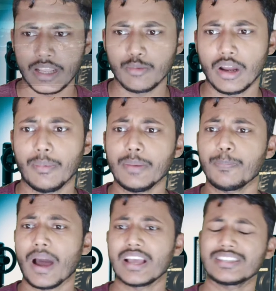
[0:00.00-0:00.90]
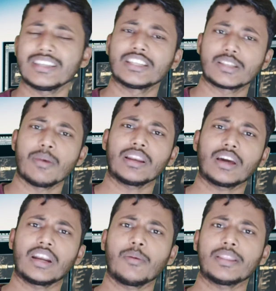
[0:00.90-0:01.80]
नहीं मिला बट पांच दिन इस्तेमाल
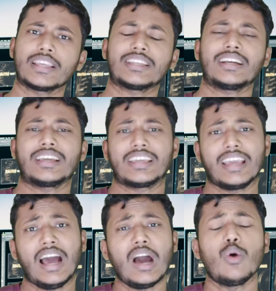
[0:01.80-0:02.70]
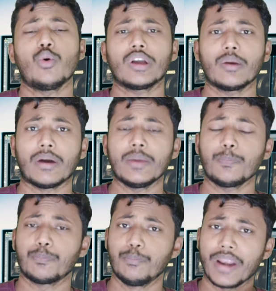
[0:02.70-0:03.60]
करने के बाद ऐसा क्या हो गया भाई
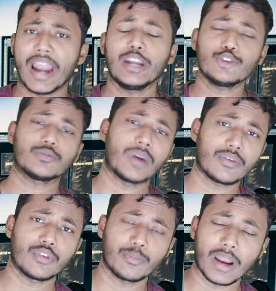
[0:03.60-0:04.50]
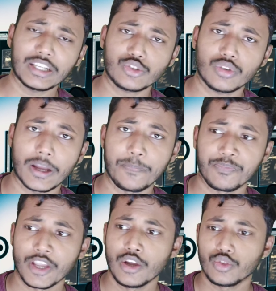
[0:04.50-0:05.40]
ब्रांड न्यू स्मार्टफोन ब्लास्ट हो गया
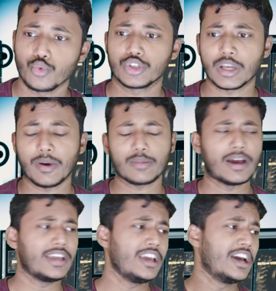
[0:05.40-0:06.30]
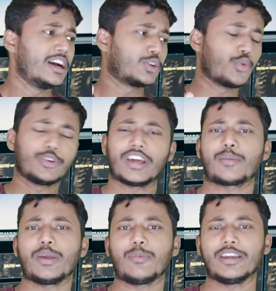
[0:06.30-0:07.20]
तो उसके बाद भाई ट्विटर
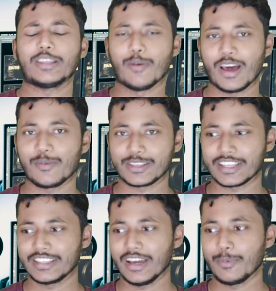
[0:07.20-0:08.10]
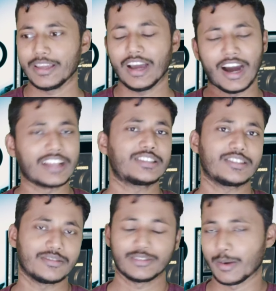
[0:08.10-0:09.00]
में भाई धमाल मचा दिया भाई आज
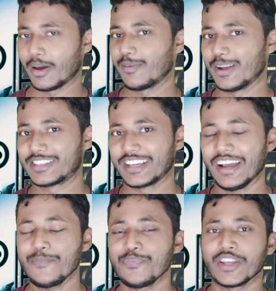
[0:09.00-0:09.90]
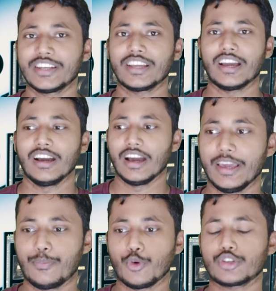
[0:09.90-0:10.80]
धमाल मच गया ठीक है ये
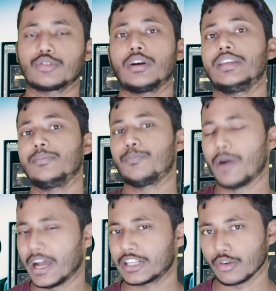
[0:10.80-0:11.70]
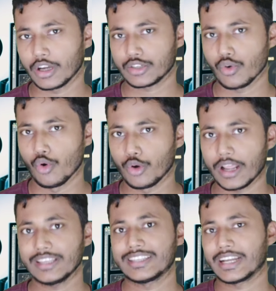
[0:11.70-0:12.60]
पोस्ट तो भाई फर्स्ट अगस्त को हो रहा
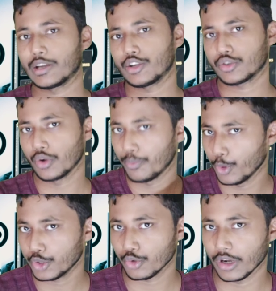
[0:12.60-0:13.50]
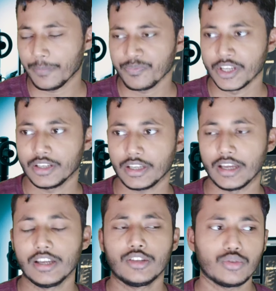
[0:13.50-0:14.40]
है सेकेंड अगस्त को पोस्ट होगा ठीक है
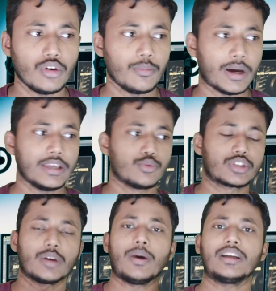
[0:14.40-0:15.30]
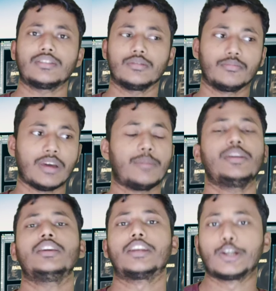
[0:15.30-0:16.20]
तो भाई उसके बाद मैं
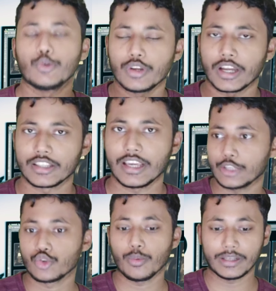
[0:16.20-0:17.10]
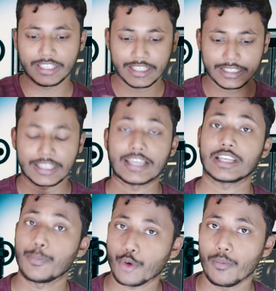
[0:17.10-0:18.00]
भी रिट्वीट कर दिया जो भाई जिसके साथ
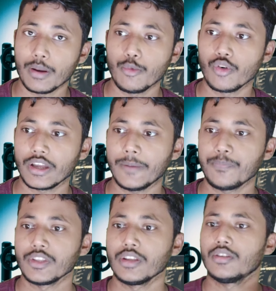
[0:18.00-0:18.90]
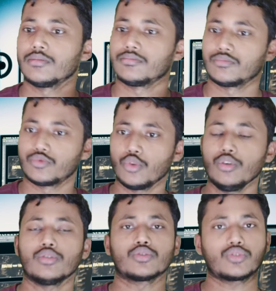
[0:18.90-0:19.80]
ऐसा प्रॉब्लम हो गया तो
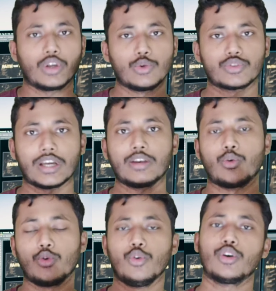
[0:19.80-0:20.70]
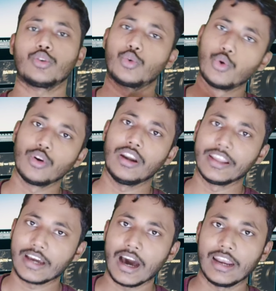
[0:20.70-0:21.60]
सॉल्यूशन उन लोग ढूंढ
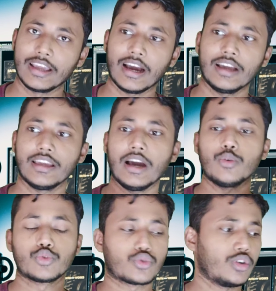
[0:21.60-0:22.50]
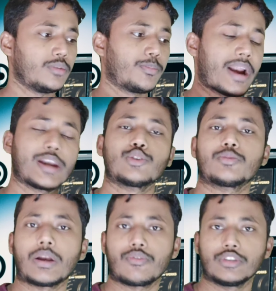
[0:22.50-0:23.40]
निकालेगा या उसको ब्रांड न्यू
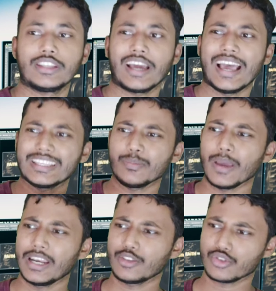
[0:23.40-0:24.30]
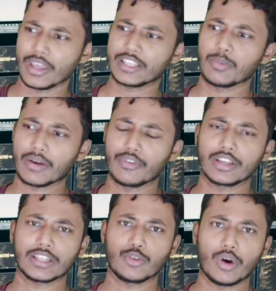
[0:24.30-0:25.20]
स्मार्टफोन दे देगा ऐसे पहले दोस्तों एक स्मार्टफोन के
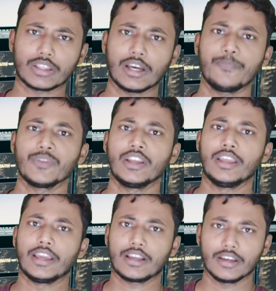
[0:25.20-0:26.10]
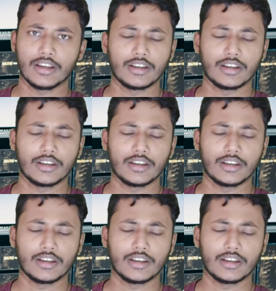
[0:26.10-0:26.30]
साथ हुआ था एक